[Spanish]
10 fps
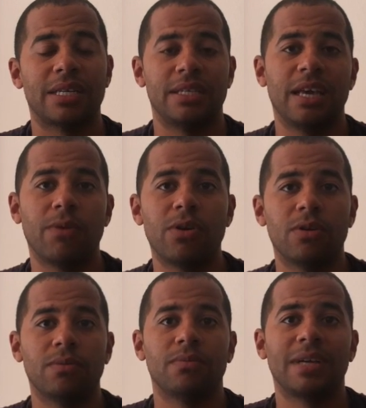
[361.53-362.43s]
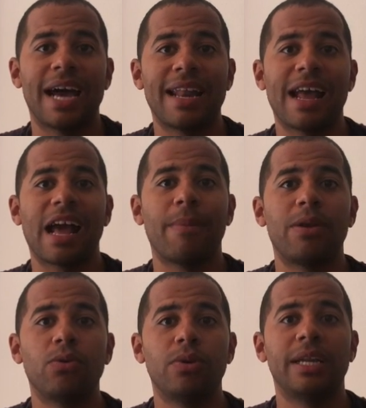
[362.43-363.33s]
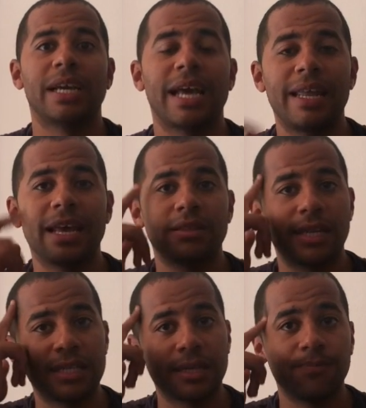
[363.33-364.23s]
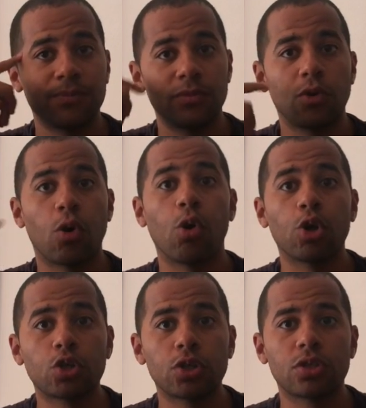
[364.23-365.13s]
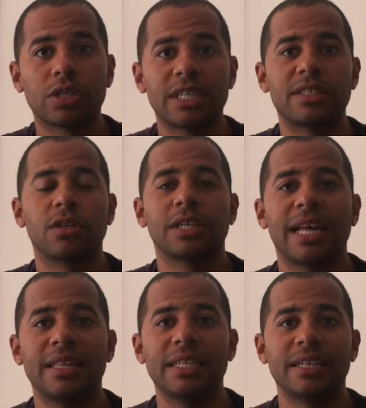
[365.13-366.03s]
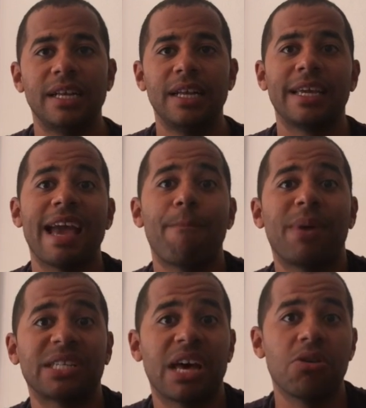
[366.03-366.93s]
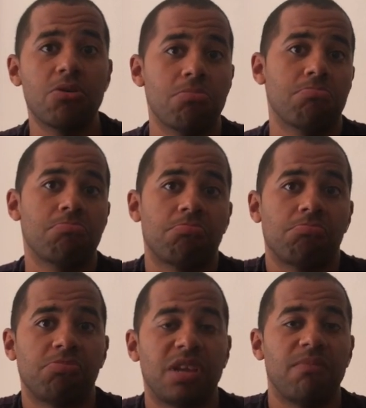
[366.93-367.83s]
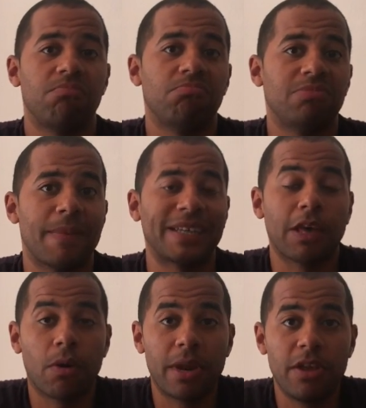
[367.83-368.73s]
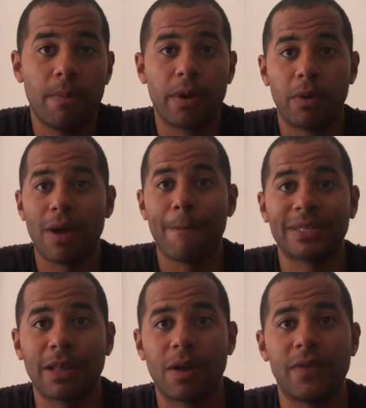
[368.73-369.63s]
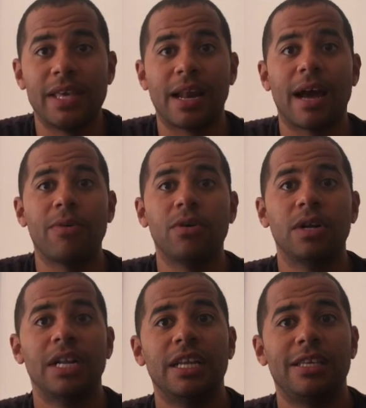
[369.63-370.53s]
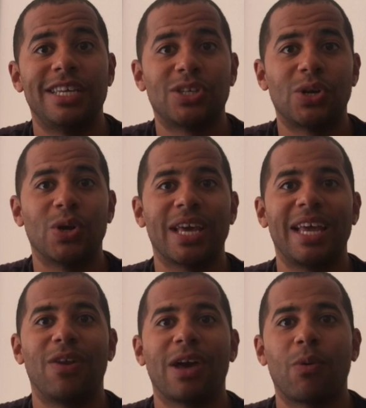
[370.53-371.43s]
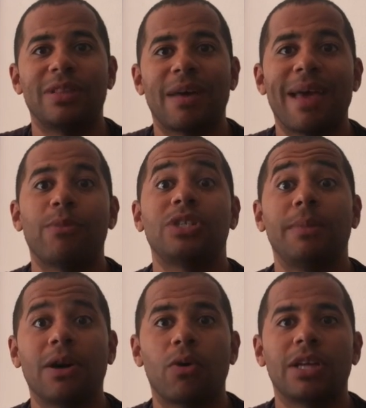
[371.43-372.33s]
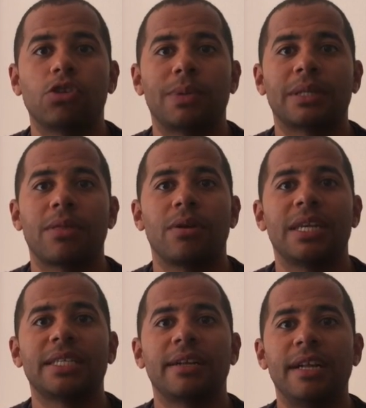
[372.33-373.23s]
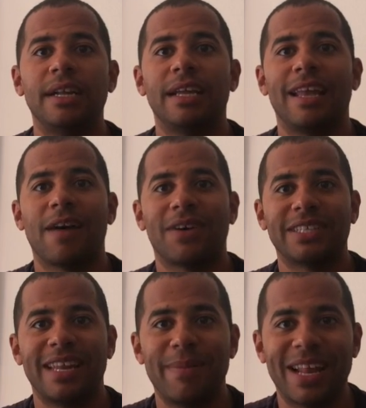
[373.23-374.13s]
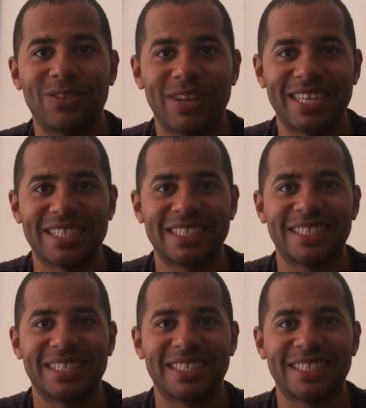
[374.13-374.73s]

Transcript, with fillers: Así que bueno, Ghana, Camerún, Nigeria, tres colosos, tres de los grandes que han pasado sin demasiado brillo, pero bueno, han pasado al fin y al cabo y eso es lo que, lo que cuenta. Veamos si mejoran sus prestaciones en la fase de eliminatorias.